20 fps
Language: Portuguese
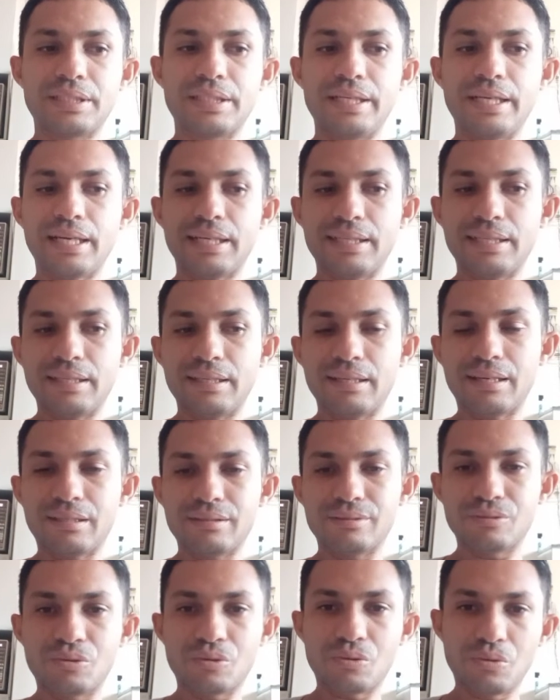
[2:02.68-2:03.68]
que é
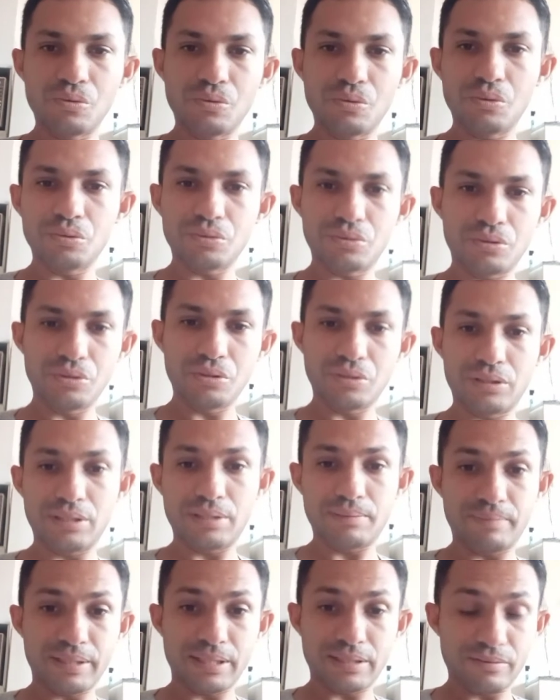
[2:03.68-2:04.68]
criado com outro de outra
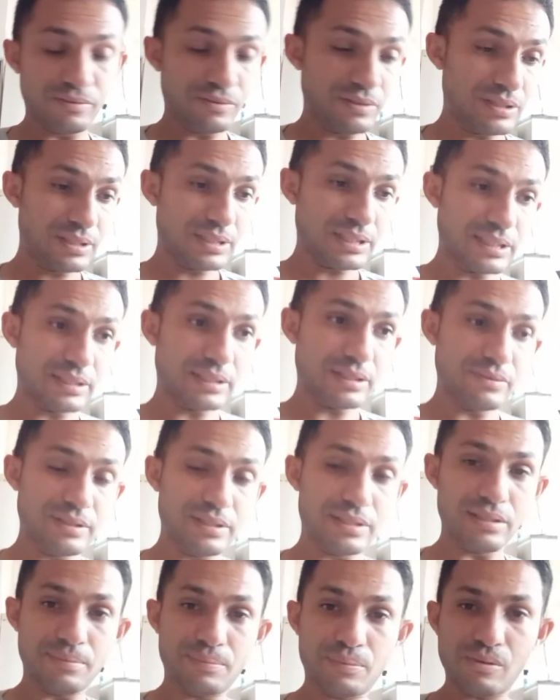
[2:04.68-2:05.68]
espécie, como você está até um
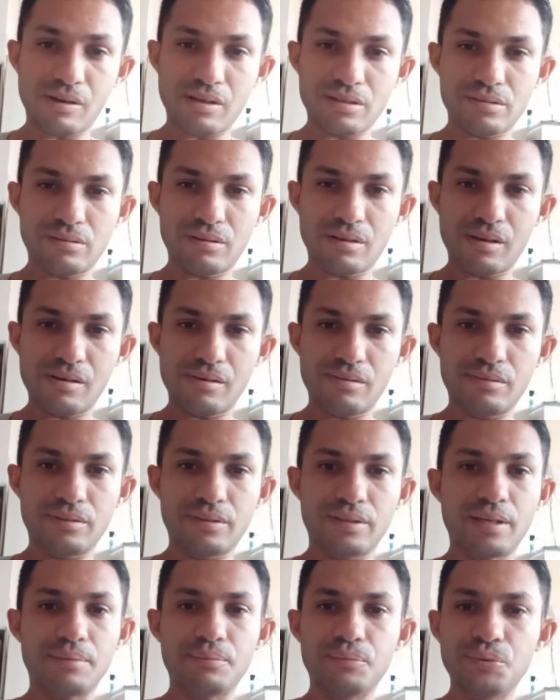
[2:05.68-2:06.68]
exemplo azulão,
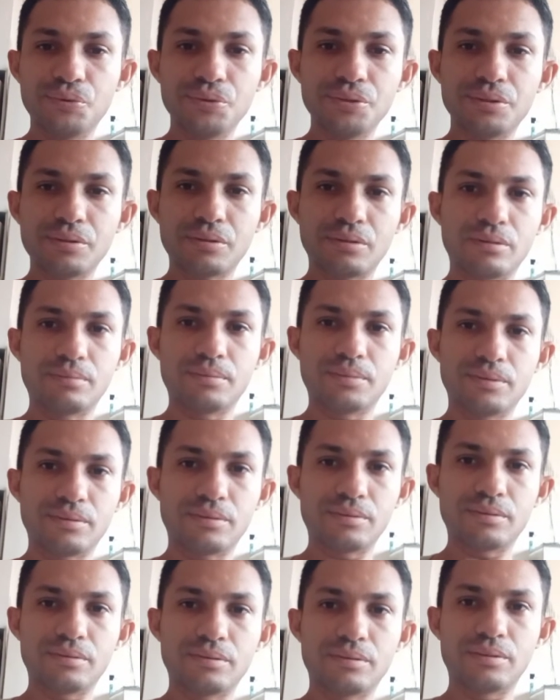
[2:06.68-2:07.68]
que é muito
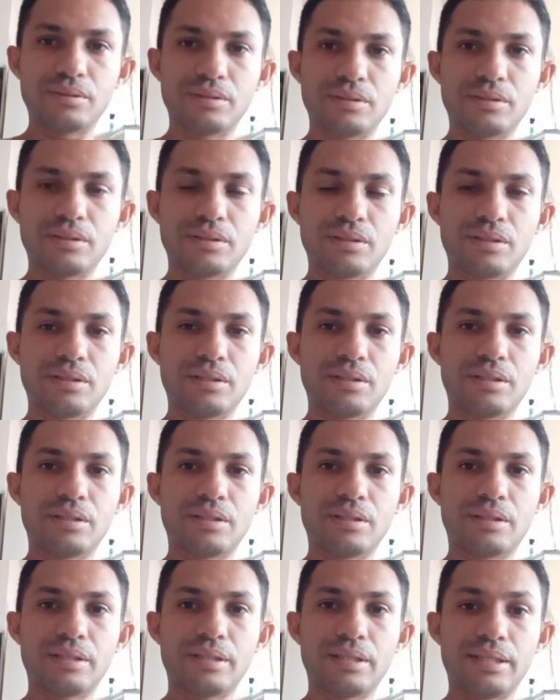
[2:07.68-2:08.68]
comum
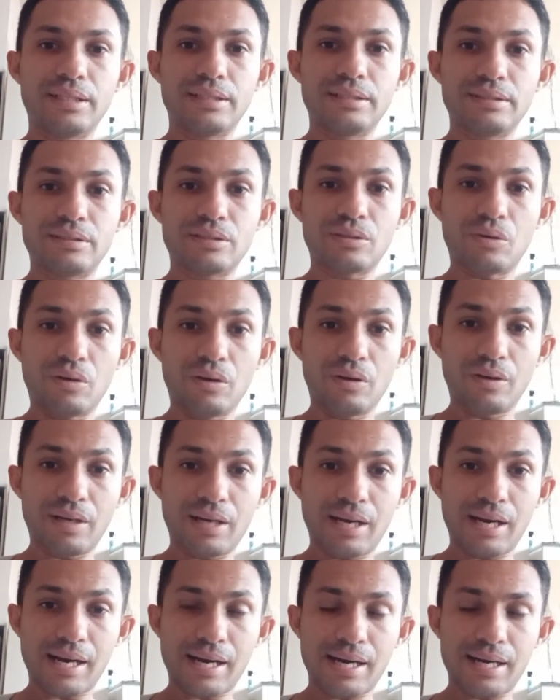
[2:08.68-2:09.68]
eles
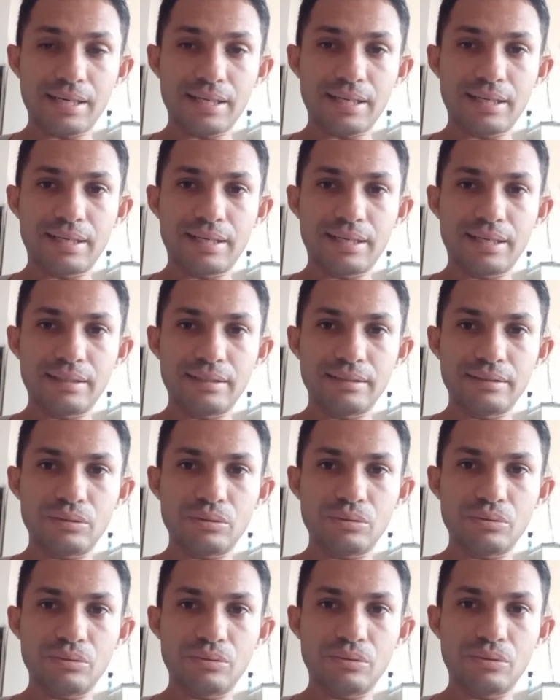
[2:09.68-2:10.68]
colocarem
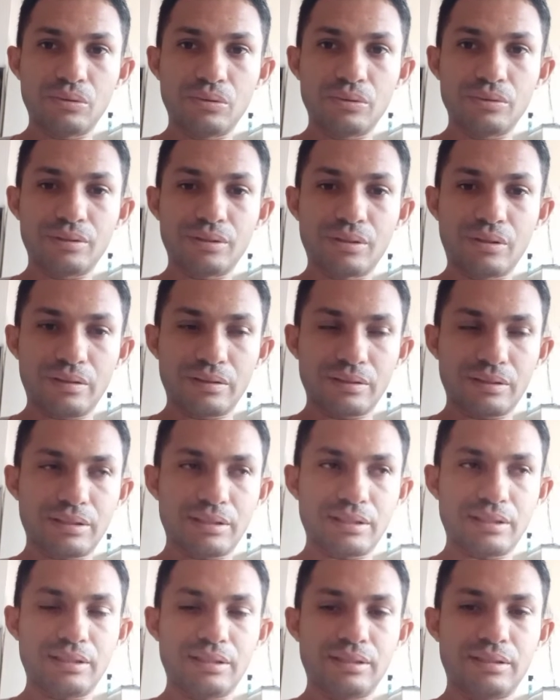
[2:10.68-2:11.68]
canto ou
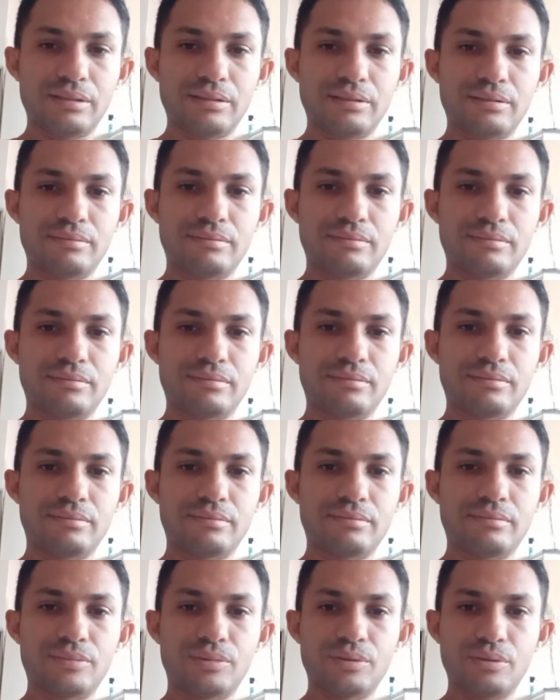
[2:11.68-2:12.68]
nota
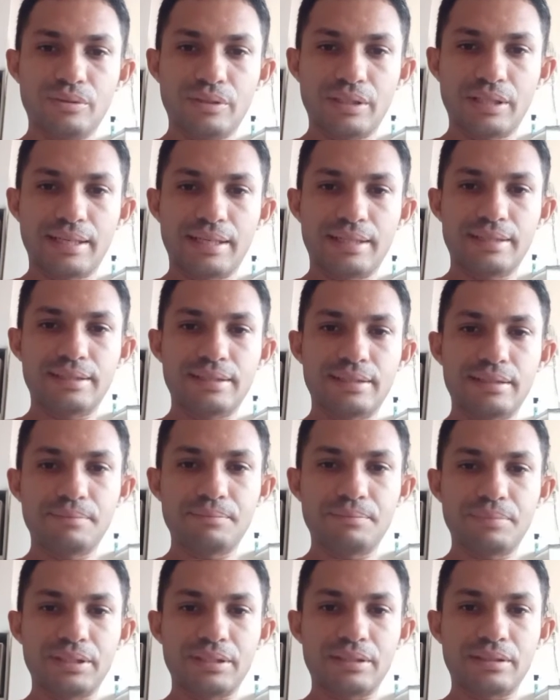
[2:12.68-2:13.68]
no galo de
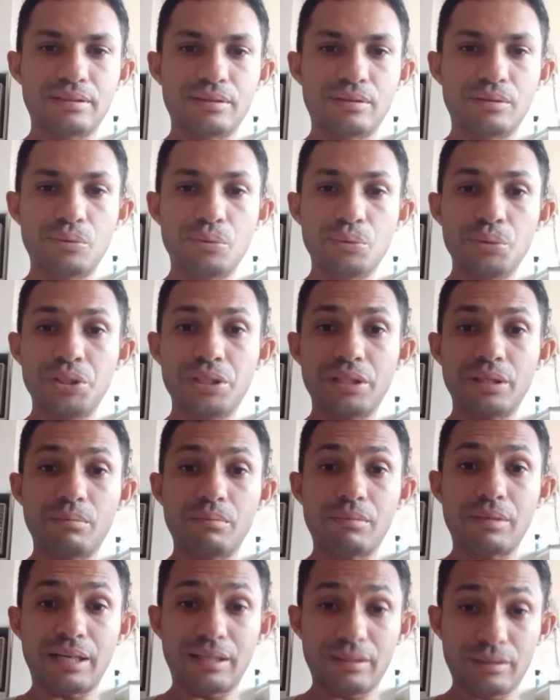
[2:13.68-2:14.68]
Campina, o
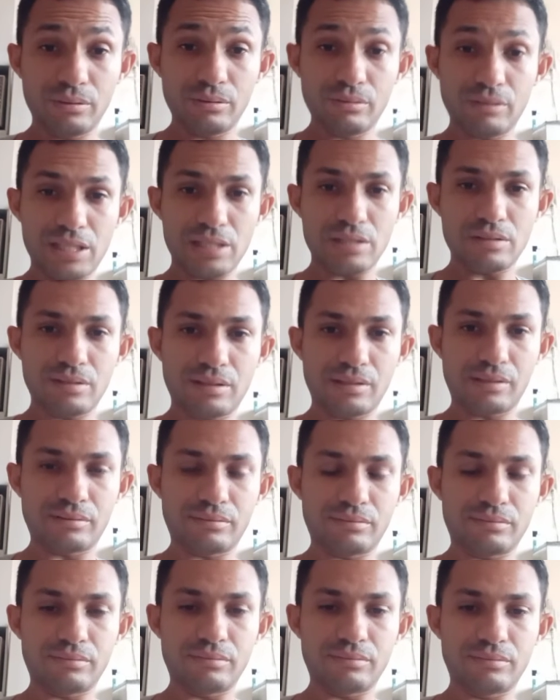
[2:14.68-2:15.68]
chamado do
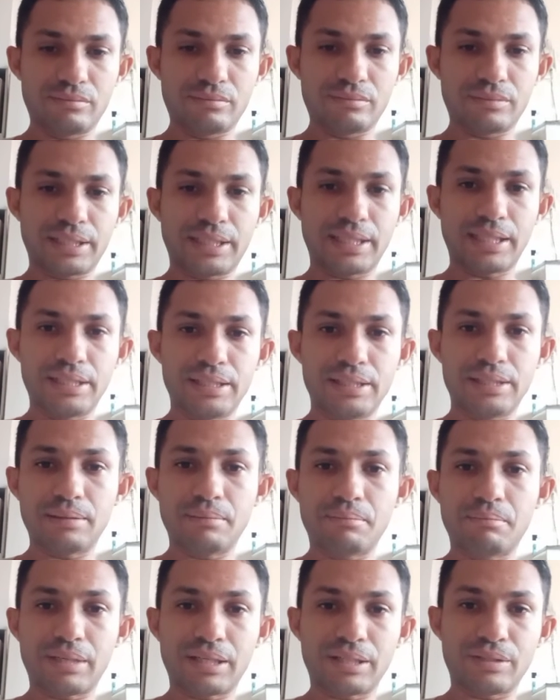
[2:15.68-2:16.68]
azulão, aquele
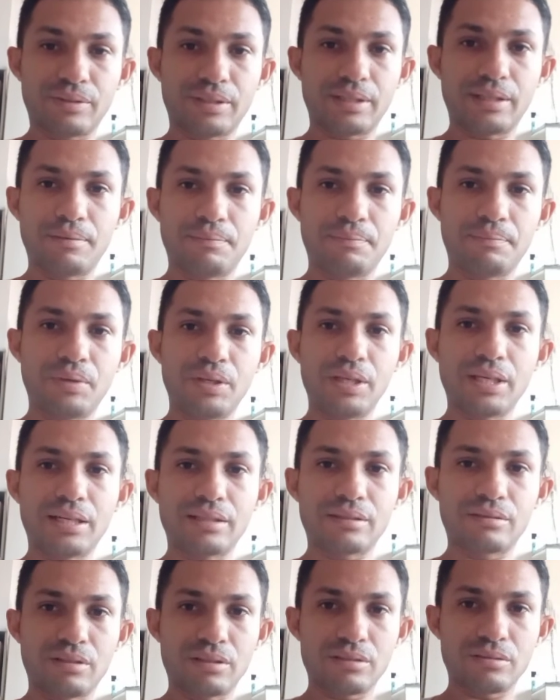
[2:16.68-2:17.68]
chamado, aquele
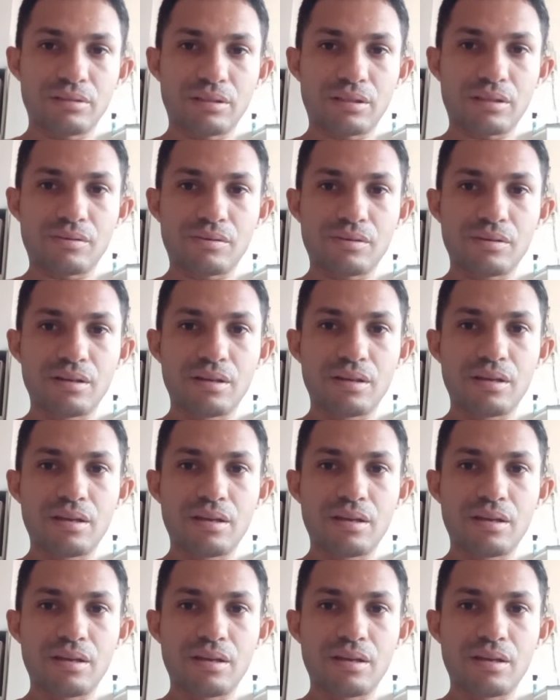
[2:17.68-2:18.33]
piado do azulão.